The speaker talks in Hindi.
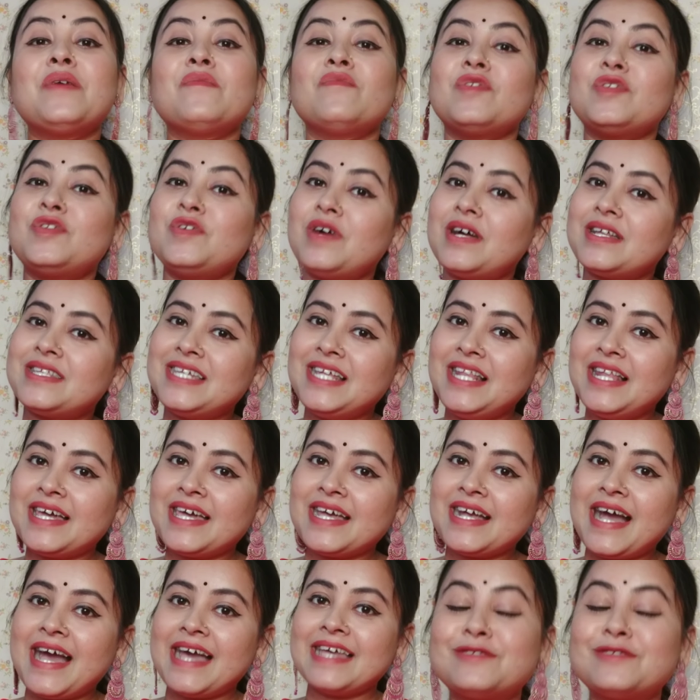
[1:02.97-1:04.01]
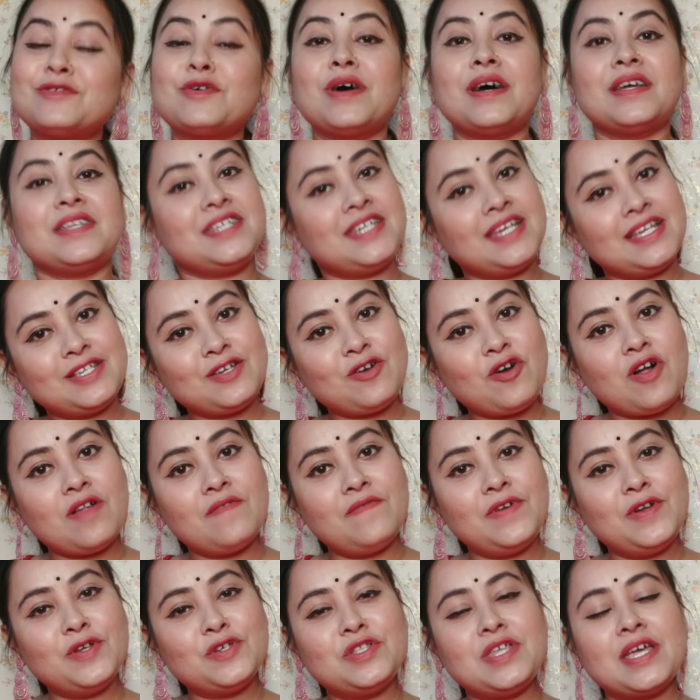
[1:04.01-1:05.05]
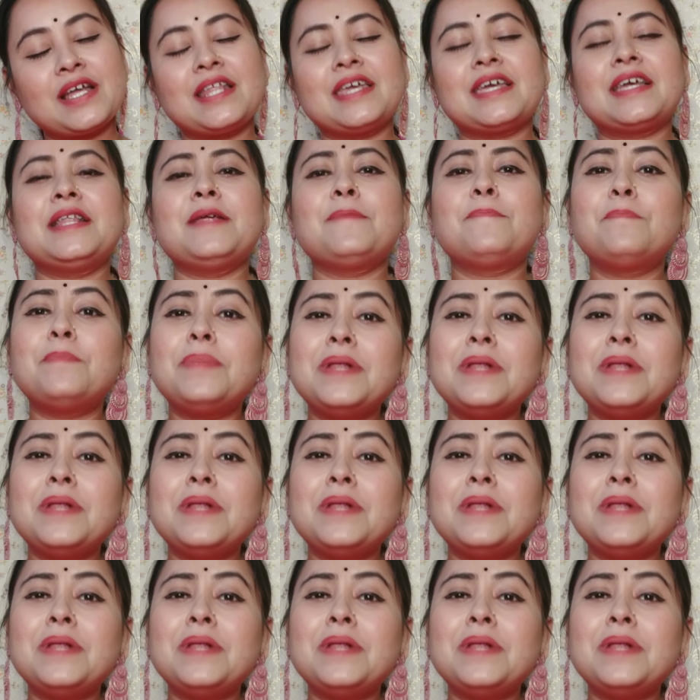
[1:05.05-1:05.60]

वीडियो अच्छी लगेगा तो अच्छे अच्छे हॉल वीडियो देखने के लिए